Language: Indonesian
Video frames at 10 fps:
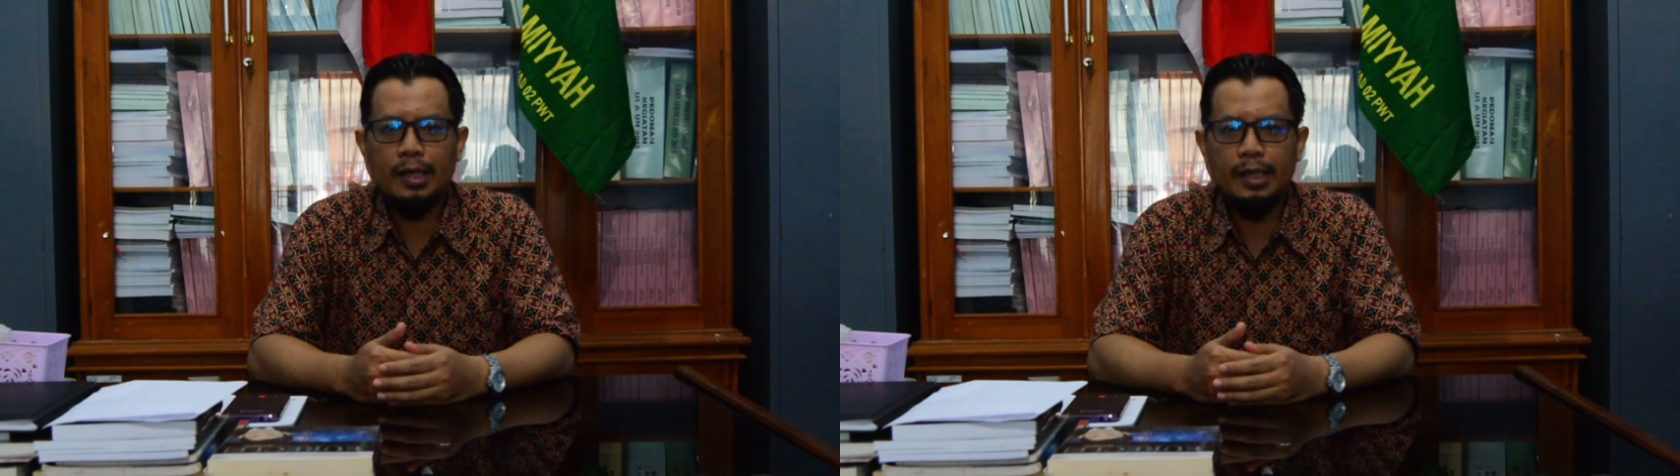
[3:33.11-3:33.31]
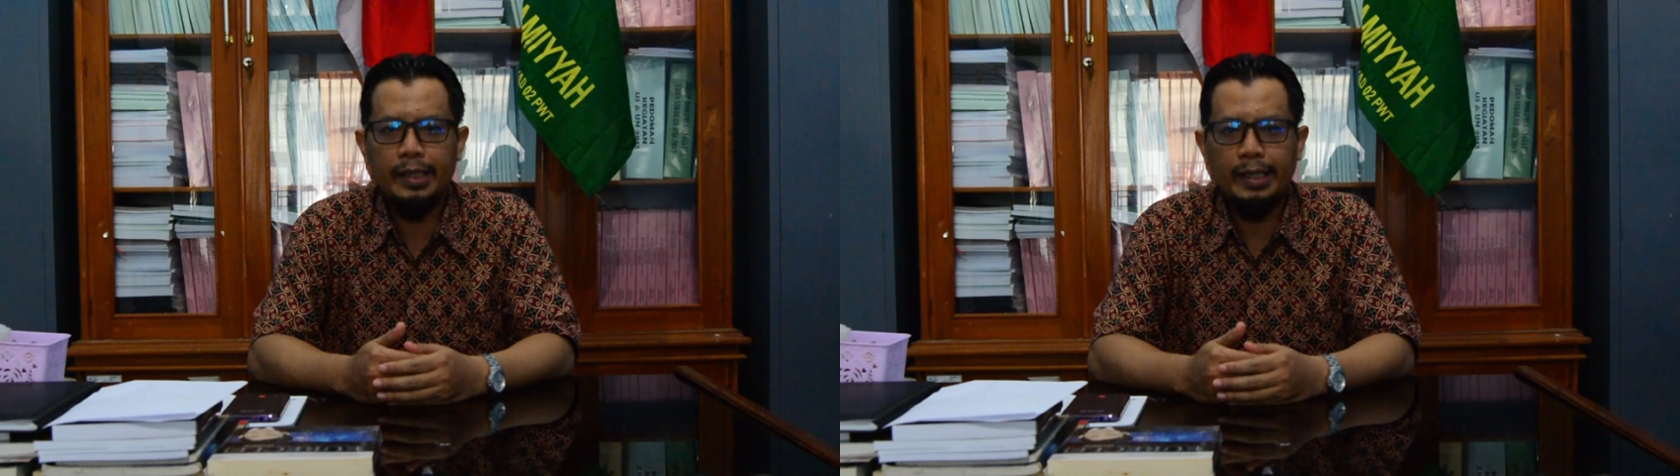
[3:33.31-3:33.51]

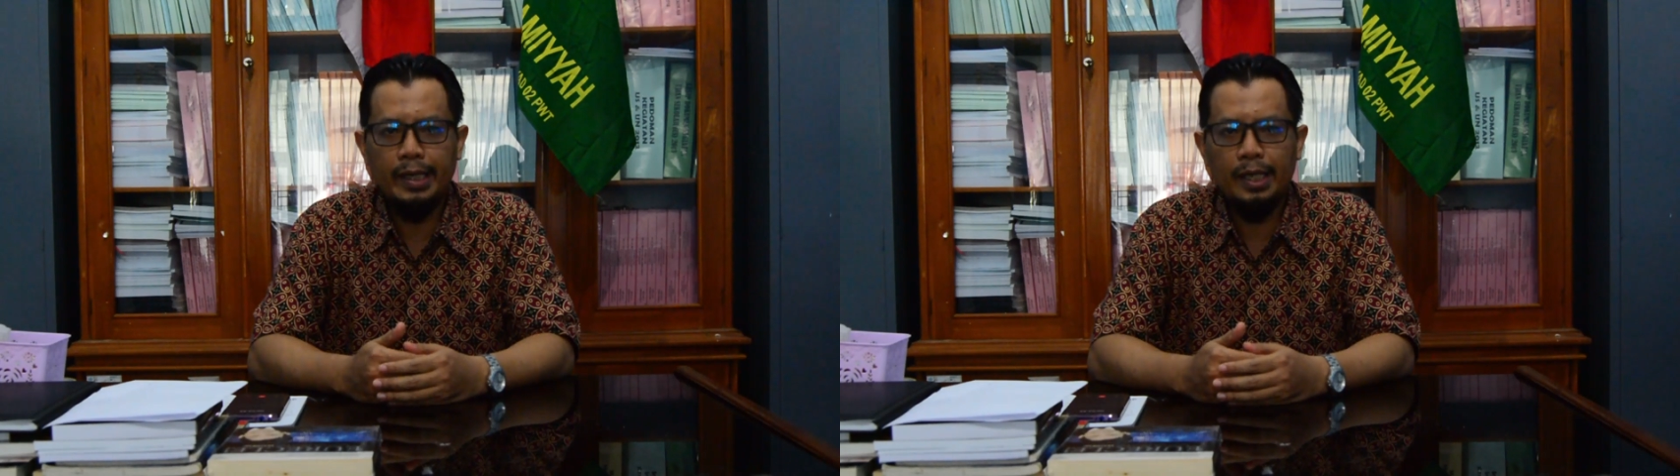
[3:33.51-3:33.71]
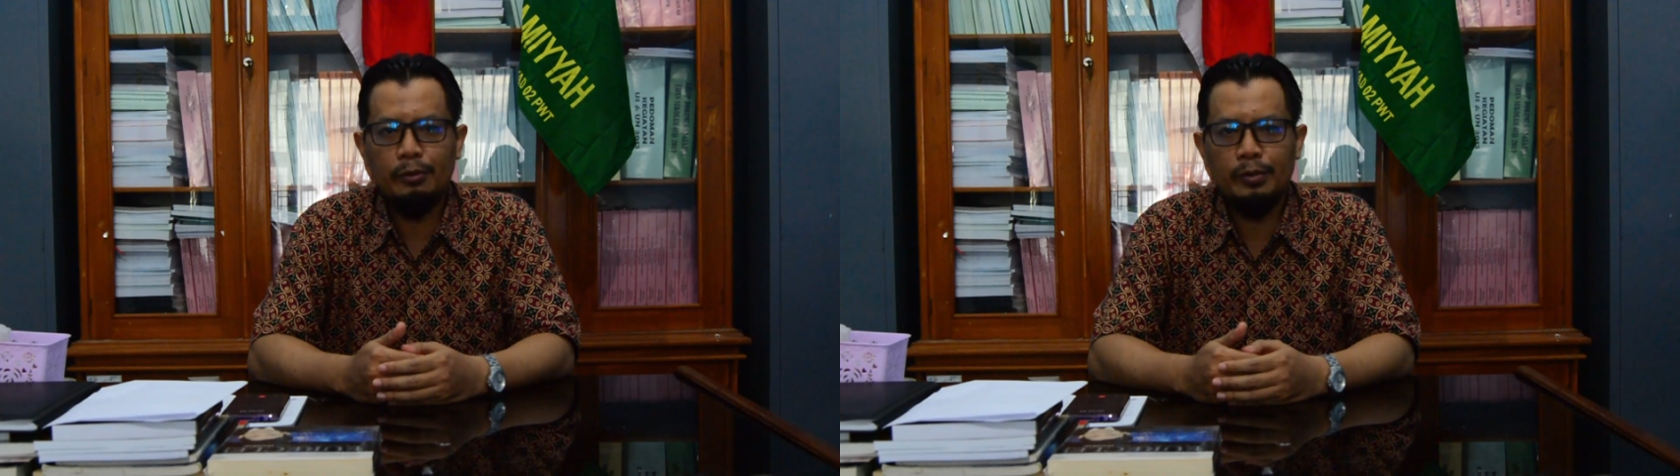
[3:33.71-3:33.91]

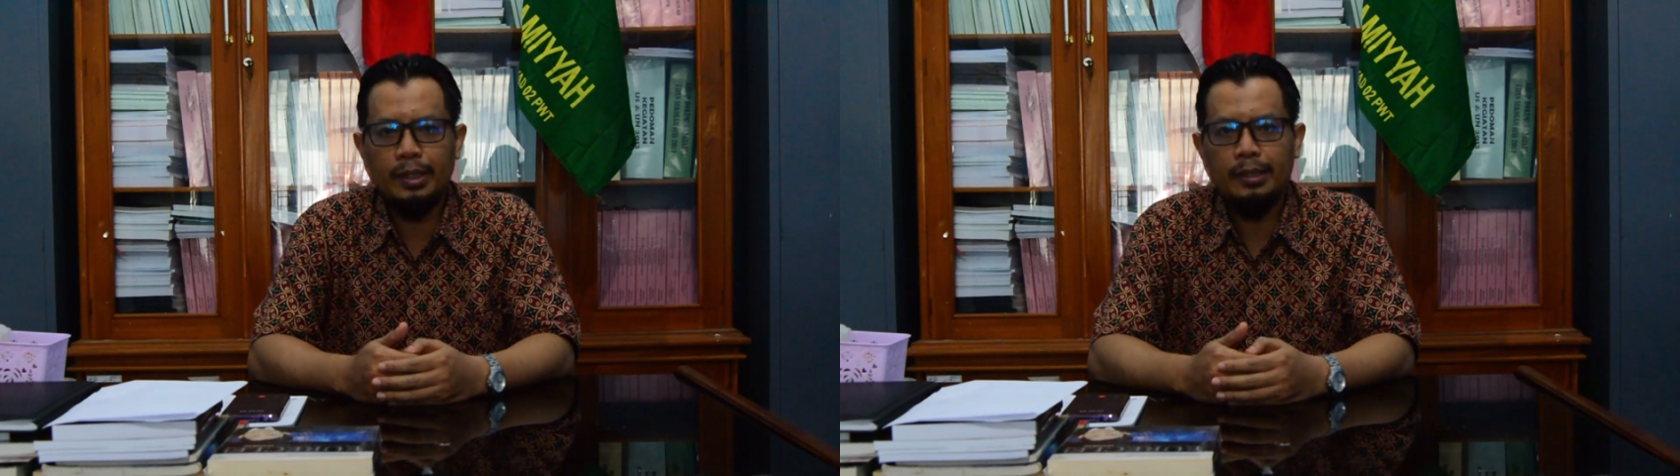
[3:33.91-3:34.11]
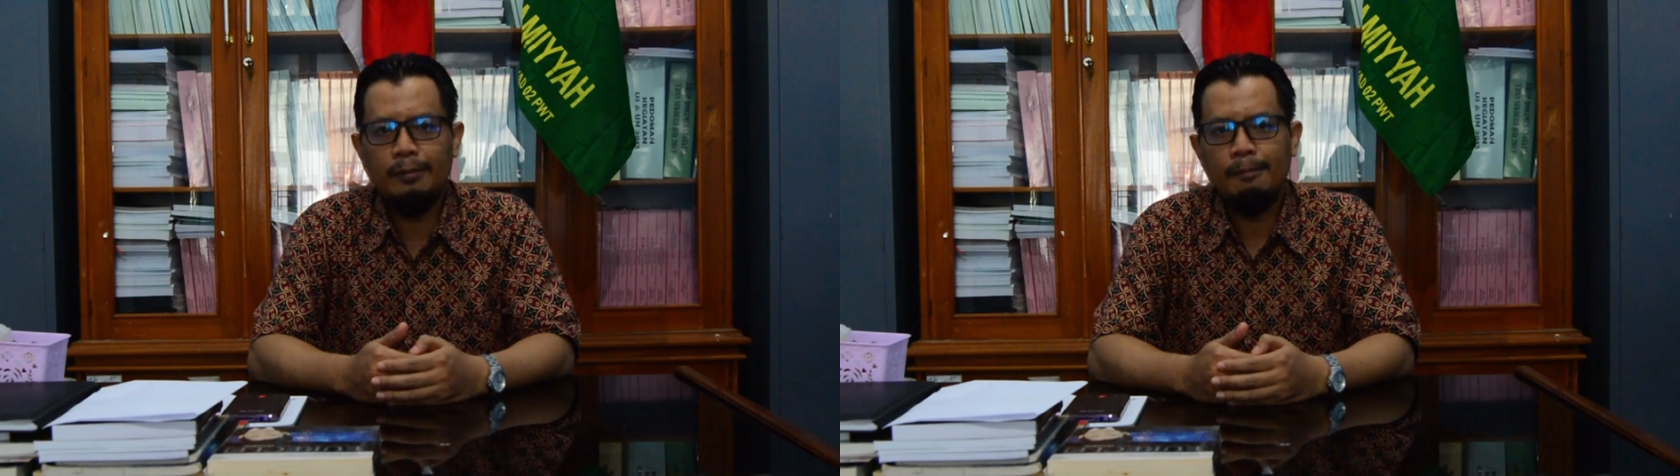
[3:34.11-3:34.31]
kalian
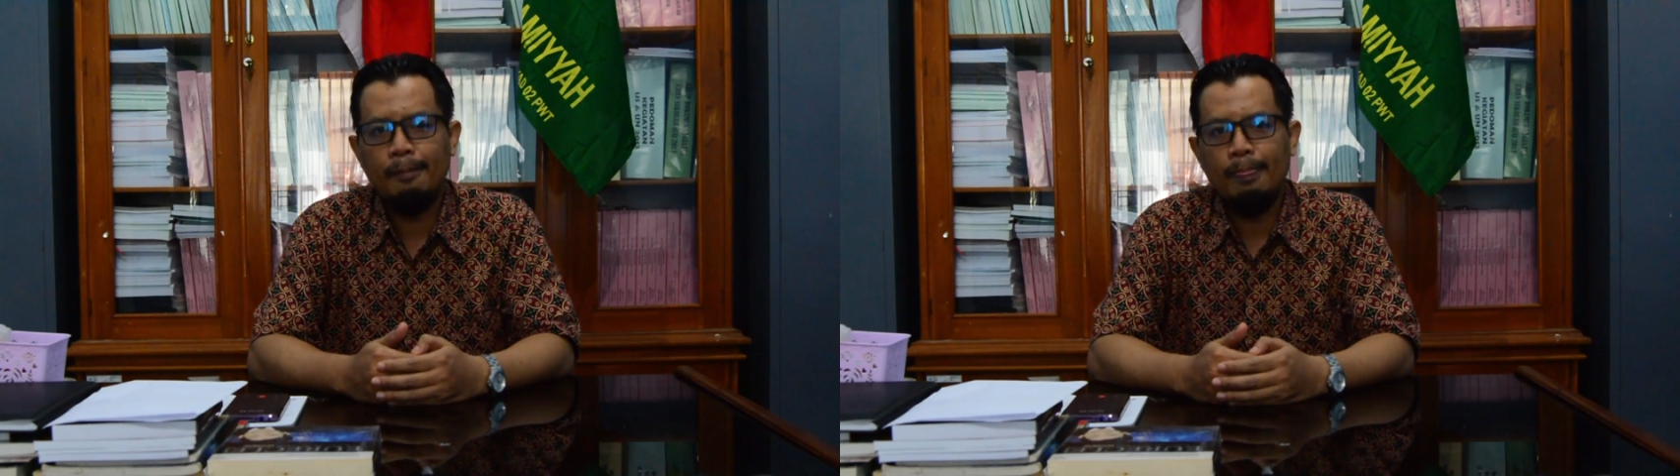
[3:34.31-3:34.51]
lalui